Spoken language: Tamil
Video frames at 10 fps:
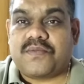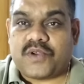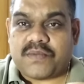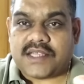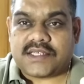ஒரு
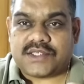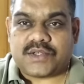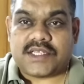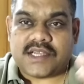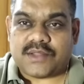மாஸ் இருந்துச்சு
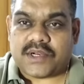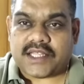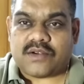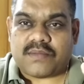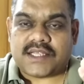ரஜினிகாந்த் ஒரு
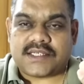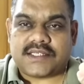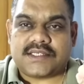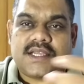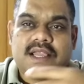டைத்தில் ஒரு மாஸ்
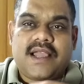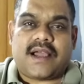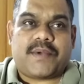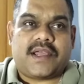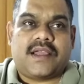இருந்துச்சு
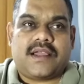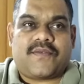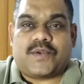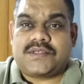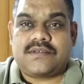அப்போ
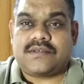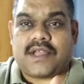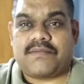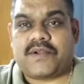அஃப்கோர்ஸ் ஐம் ஃப்ரம்